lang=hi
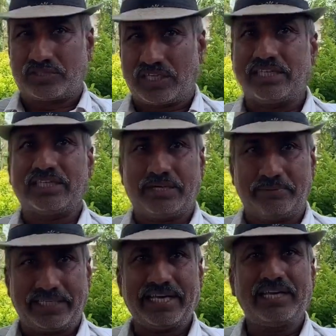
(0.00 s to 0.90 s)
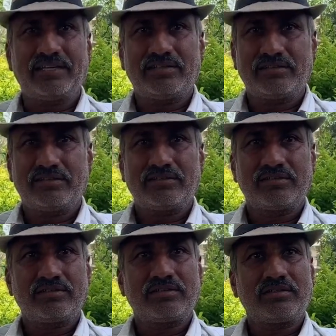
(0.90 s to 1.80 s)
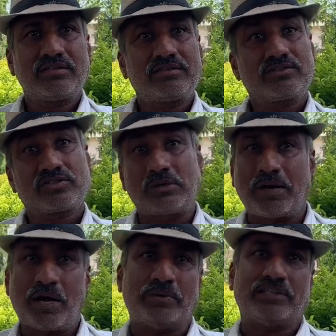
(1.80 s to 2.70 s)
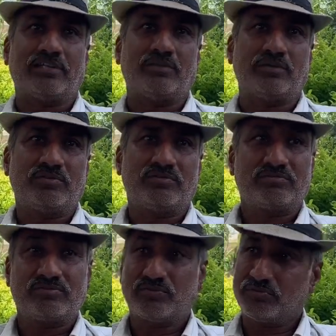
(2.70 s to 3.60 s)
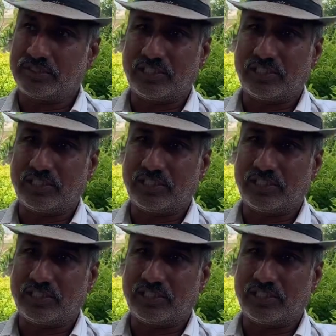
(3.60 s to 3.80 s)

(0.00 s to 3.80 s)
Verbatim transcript: सर्दी गर्मी स्वभाव बदल दो स्वभाव पानी का स्वभाव बदल